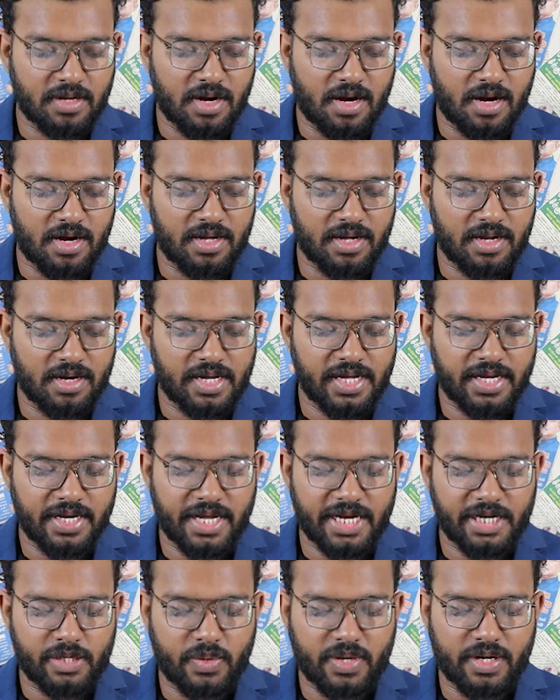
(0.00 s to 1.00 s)
கால எல்லை
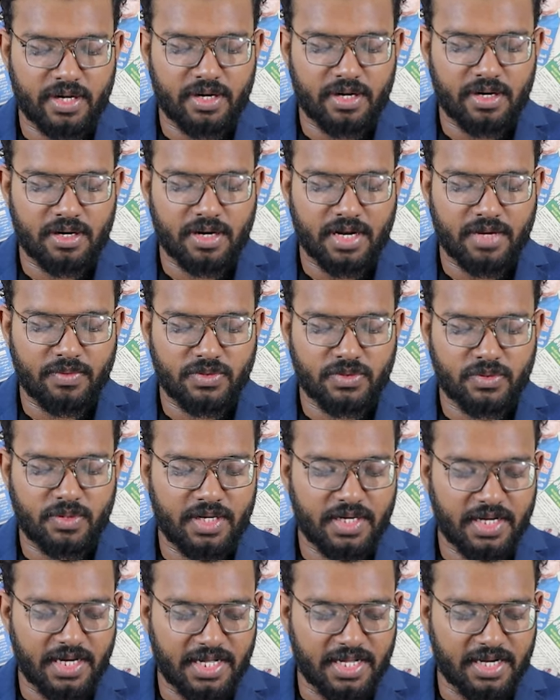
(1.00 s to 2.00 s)
நேற்றுடன்
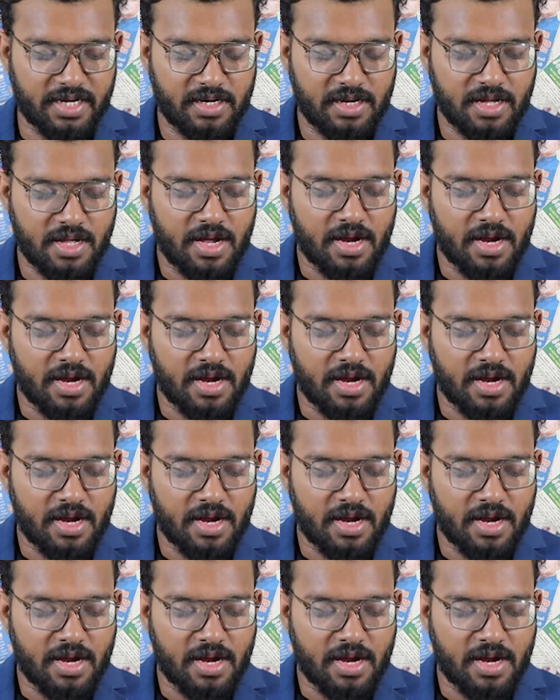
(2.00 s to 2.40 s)
நிறைவுற்றுள்ள நிலையில்